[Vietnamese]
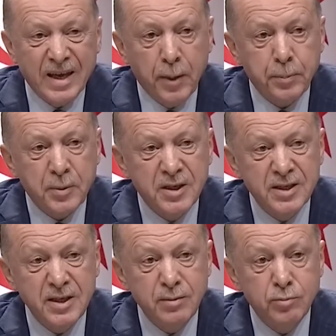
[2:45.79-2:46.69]
Dân
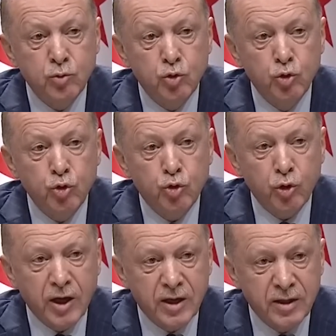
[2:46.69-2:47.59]
Phần Lan không nên
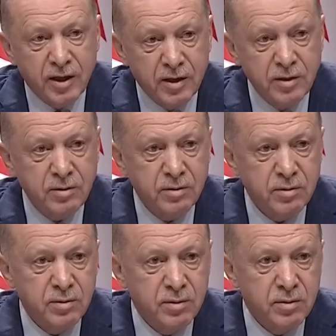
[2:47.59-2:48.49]
mắc sai lầm tương
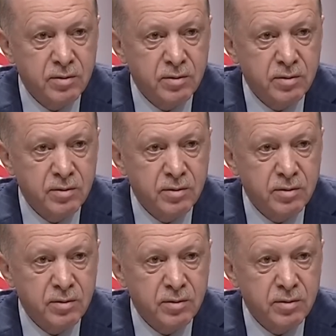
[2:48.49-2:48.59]
tự